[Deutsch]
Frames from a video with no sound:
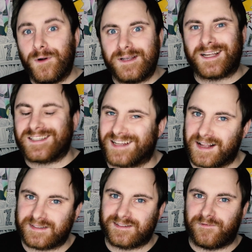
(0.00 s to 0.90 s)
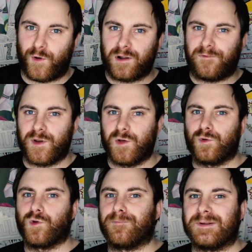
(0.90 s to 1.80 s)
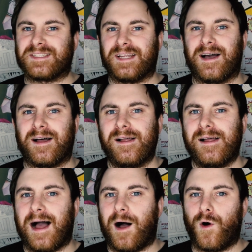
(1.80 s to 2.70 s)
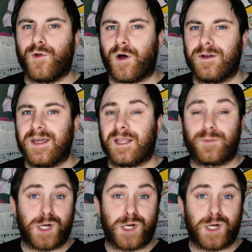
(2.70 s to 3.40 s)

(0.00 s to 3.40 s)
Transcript: und das Ganze wurde von YouTube bisher auch noch nicht